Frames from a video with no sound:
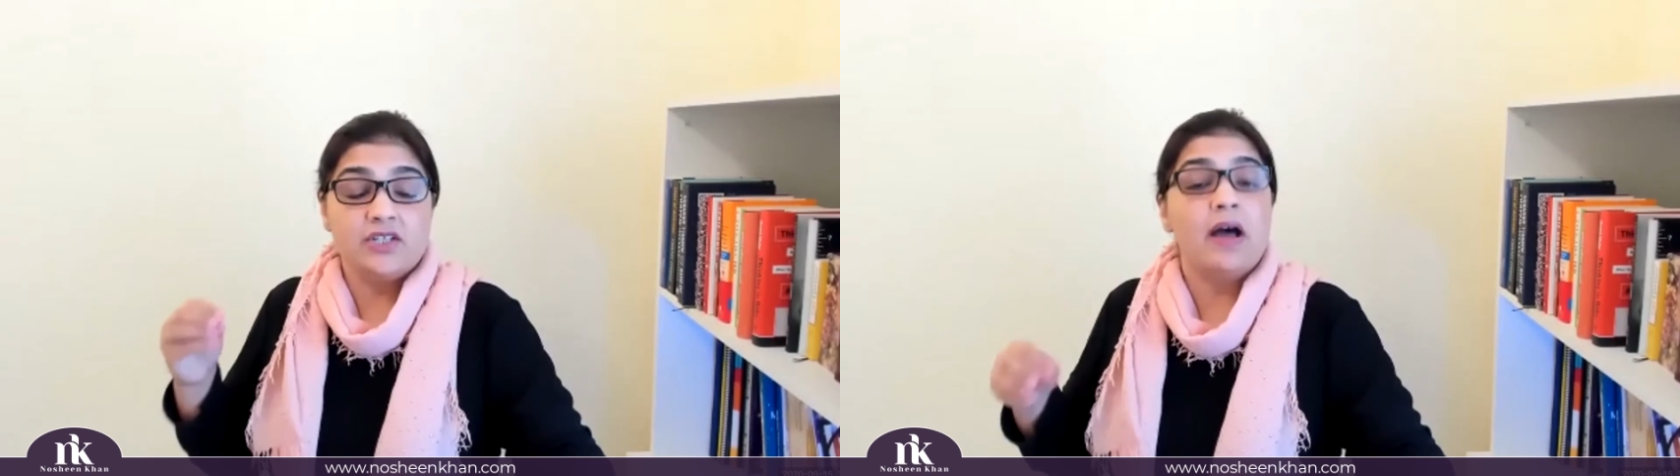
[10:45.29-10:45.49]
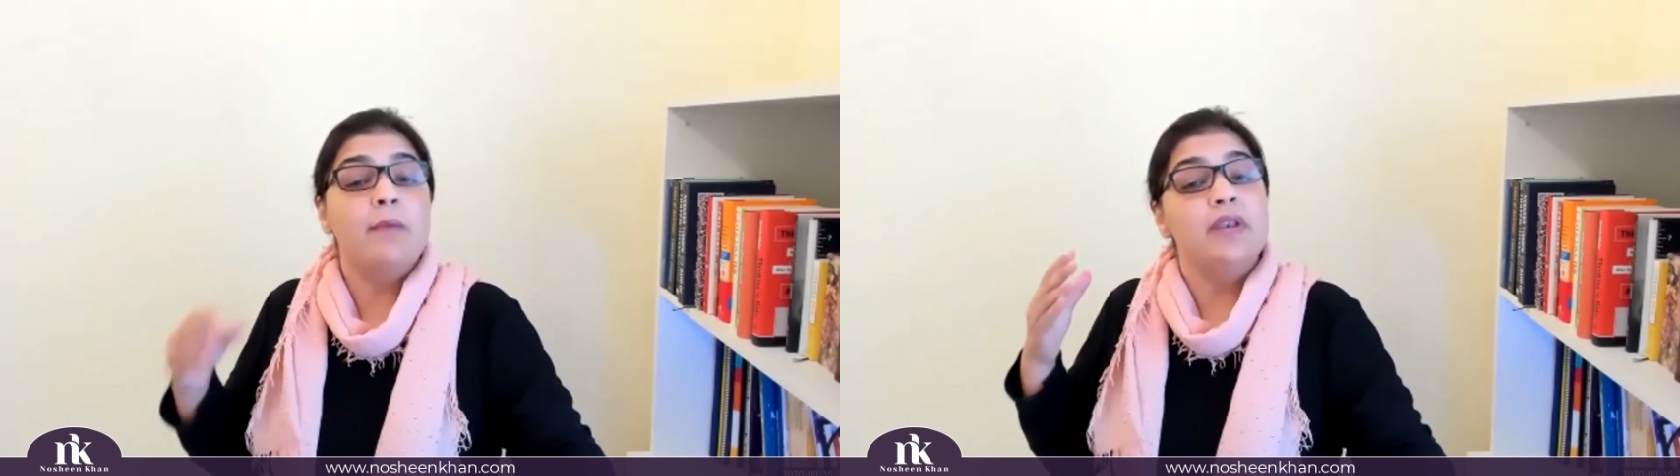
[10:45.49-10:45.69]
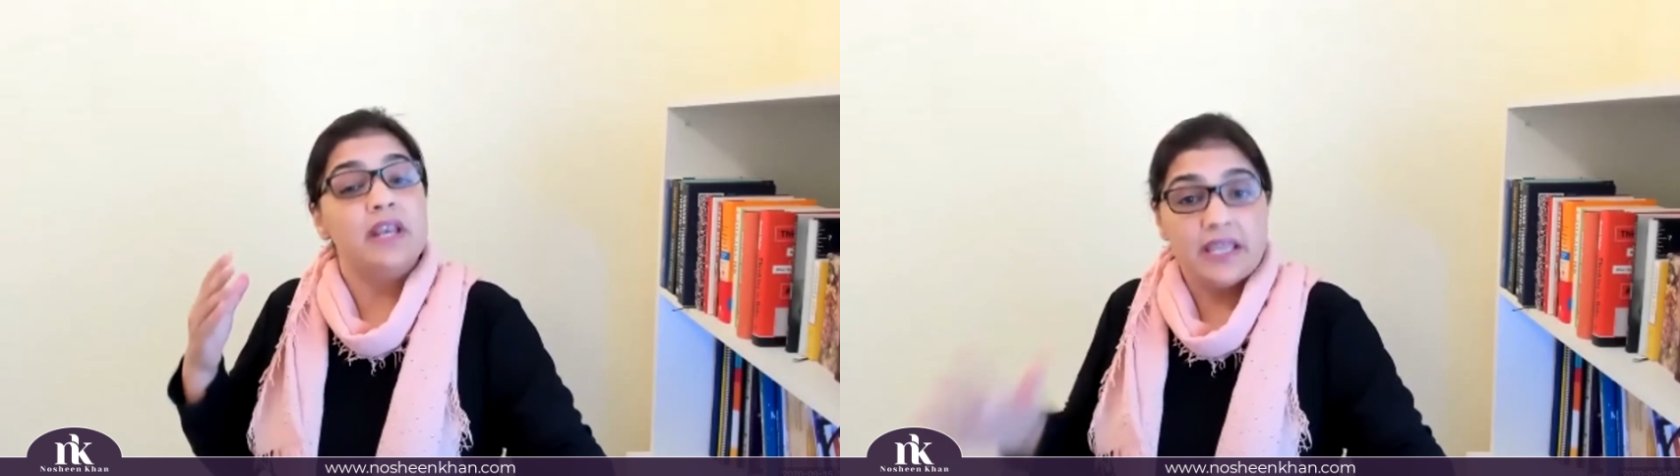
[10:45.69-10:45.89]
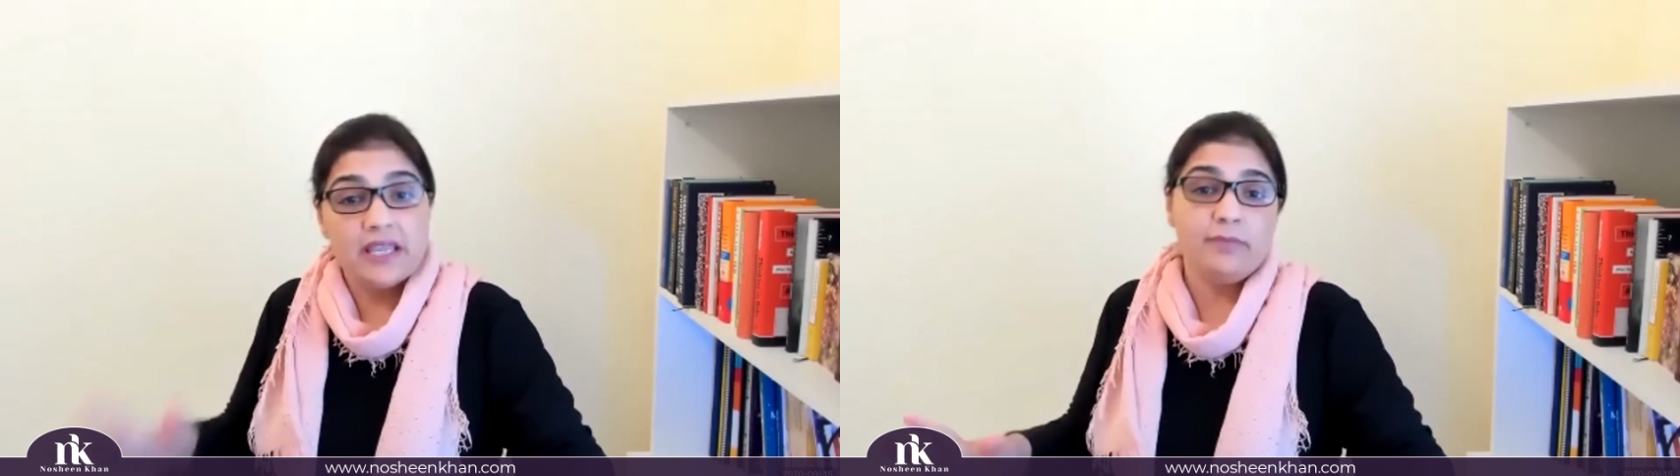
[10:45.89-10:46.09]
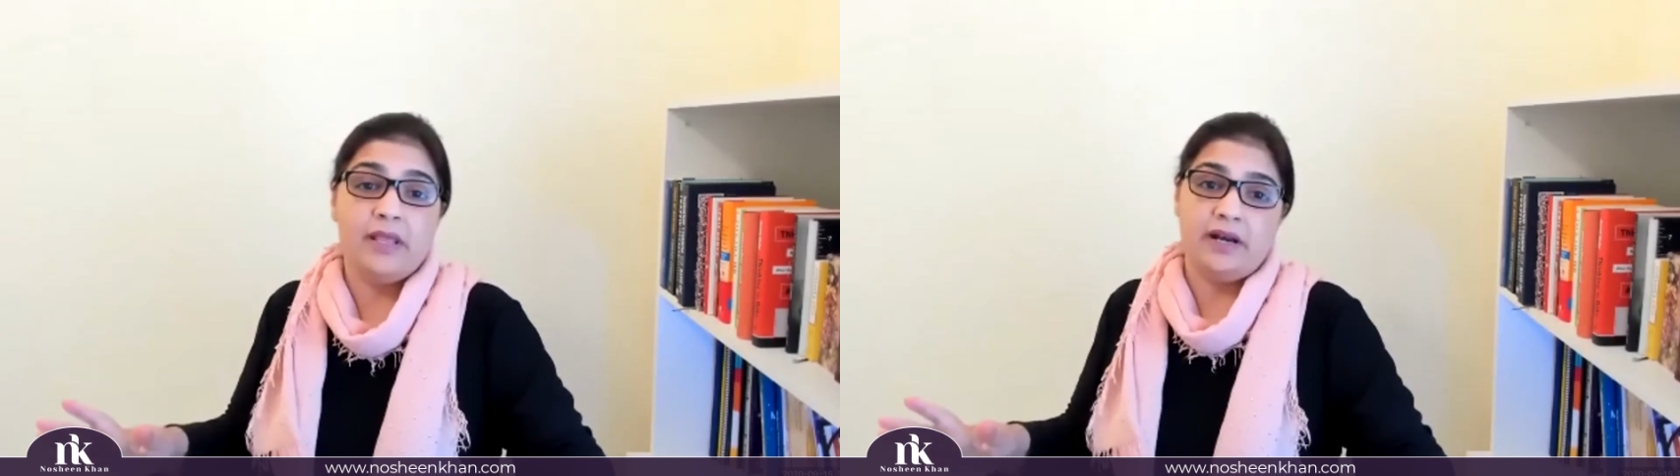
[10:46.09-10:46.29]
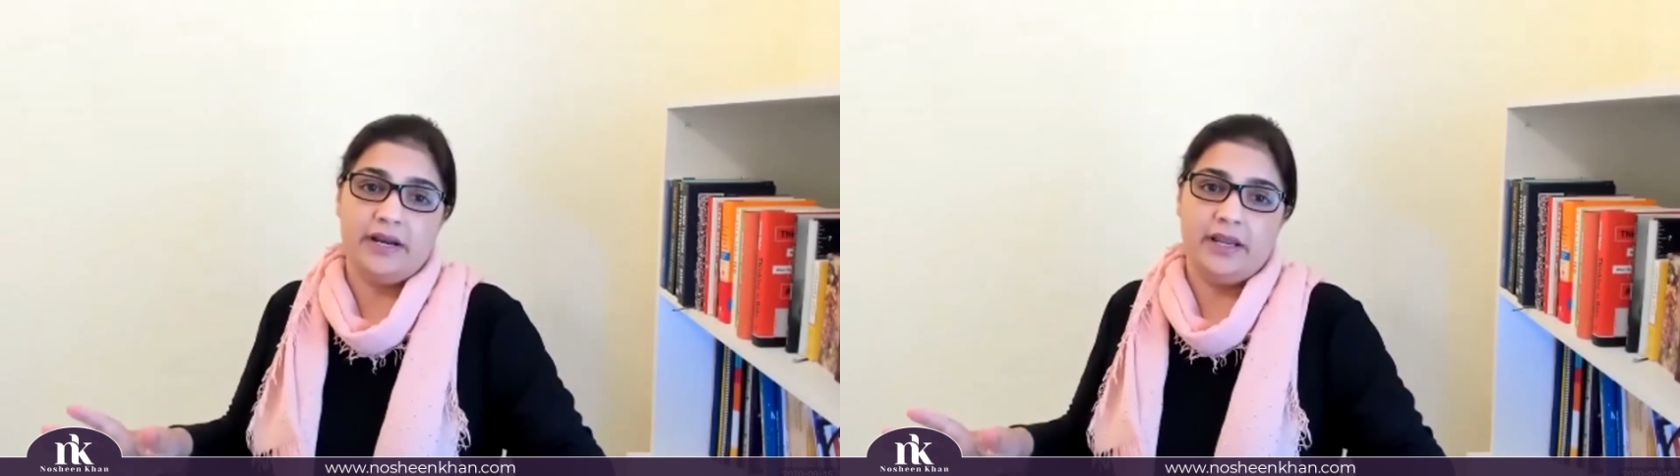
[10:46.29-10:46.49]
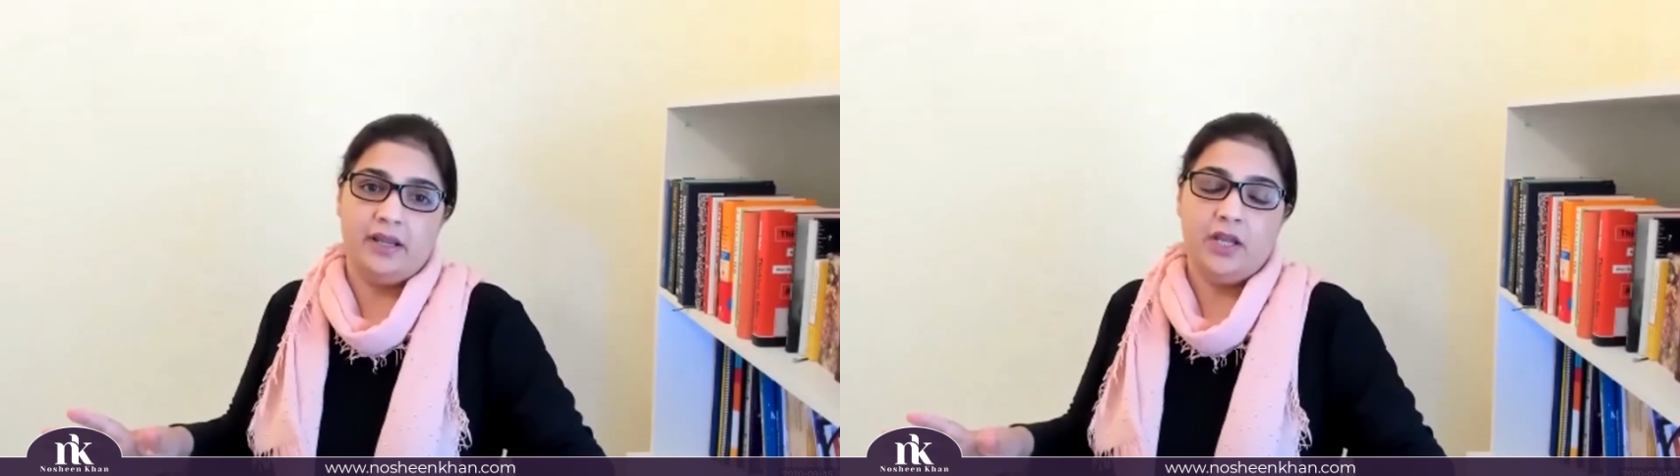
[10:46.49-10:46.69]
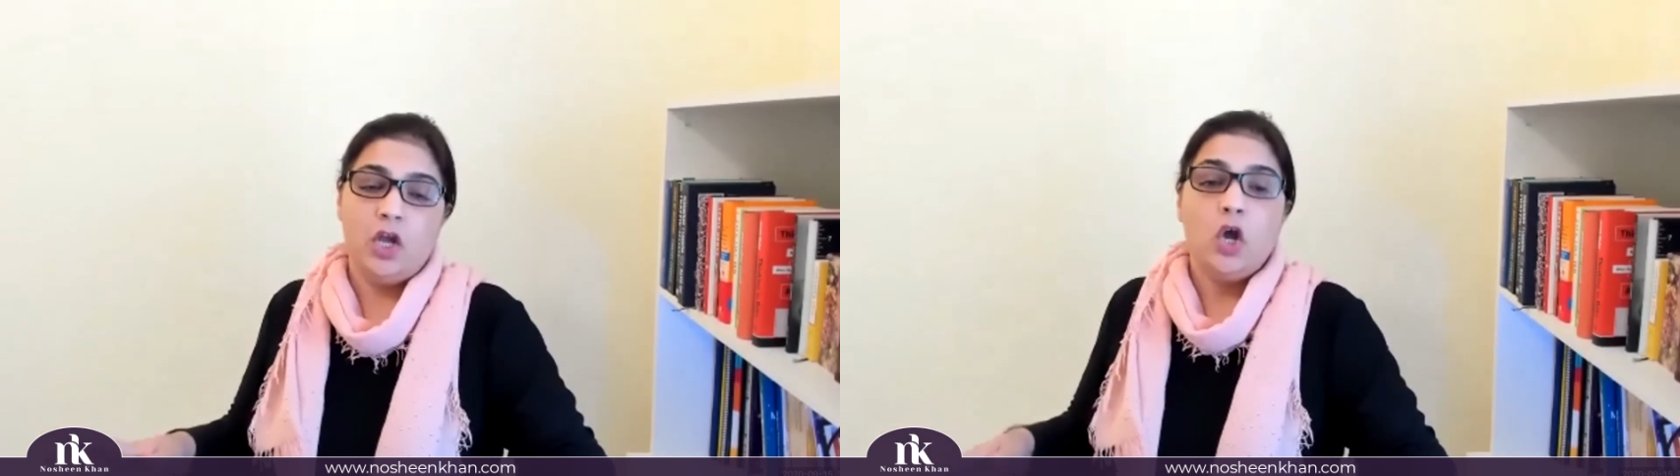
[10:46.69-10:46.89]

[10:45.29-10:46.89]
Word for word: जवाब नहीं मिल रहे हैं